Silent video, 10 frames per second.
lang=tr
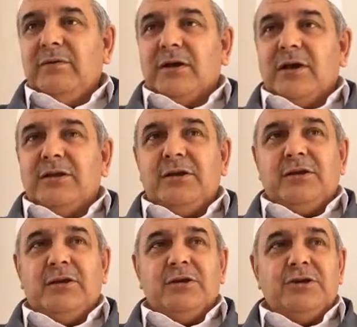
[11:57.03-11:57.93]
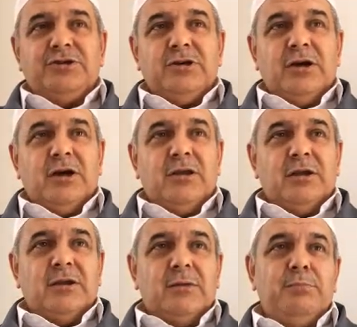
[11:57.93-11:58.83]
fakat iki kişi
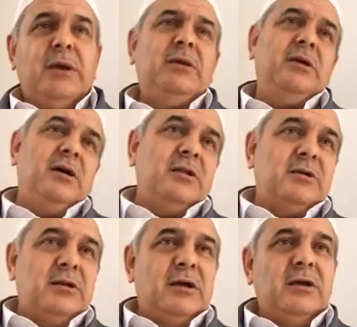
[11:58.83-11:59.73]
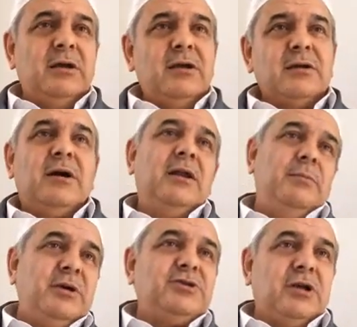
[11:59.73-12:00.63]
adeta Mekke halkına galebe